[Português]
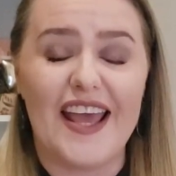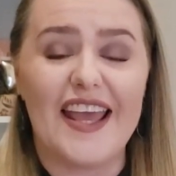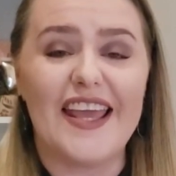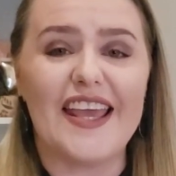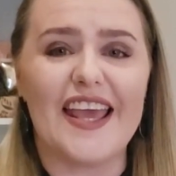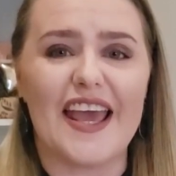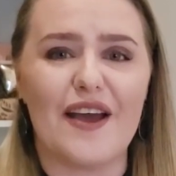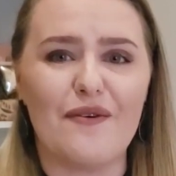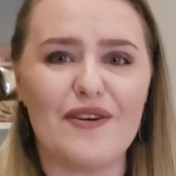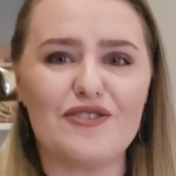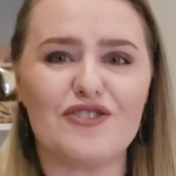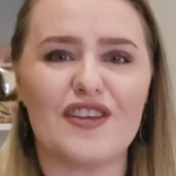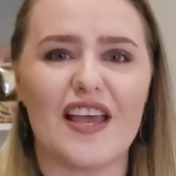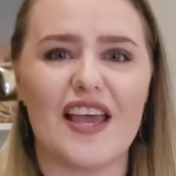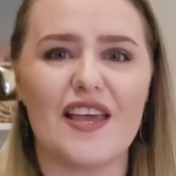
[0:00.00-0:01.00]
E eu
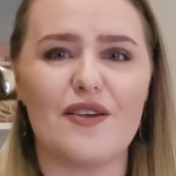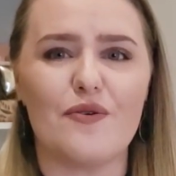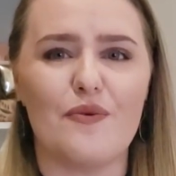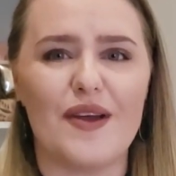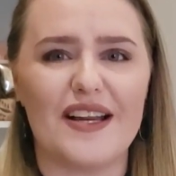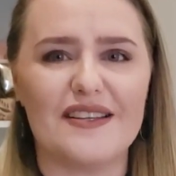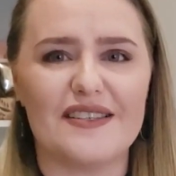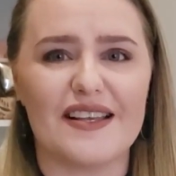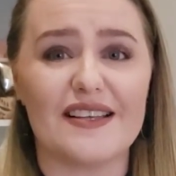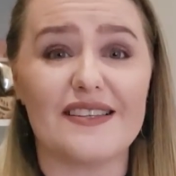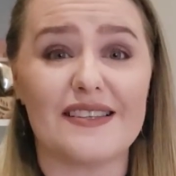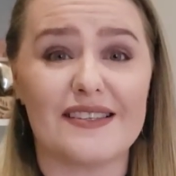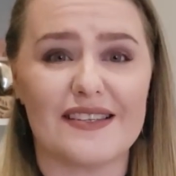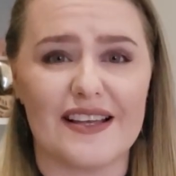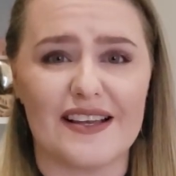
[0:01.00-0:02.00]
achei o Elise
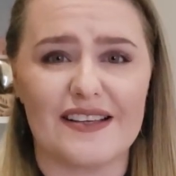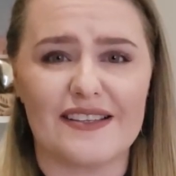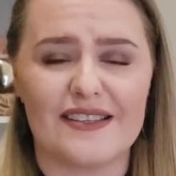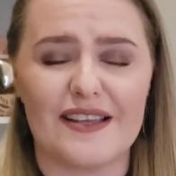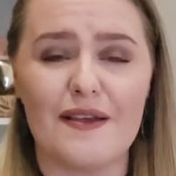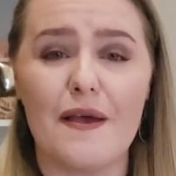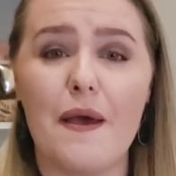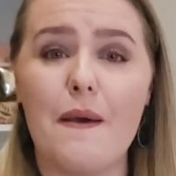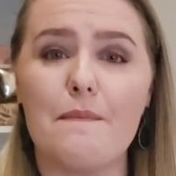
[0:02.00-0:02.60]
Suxy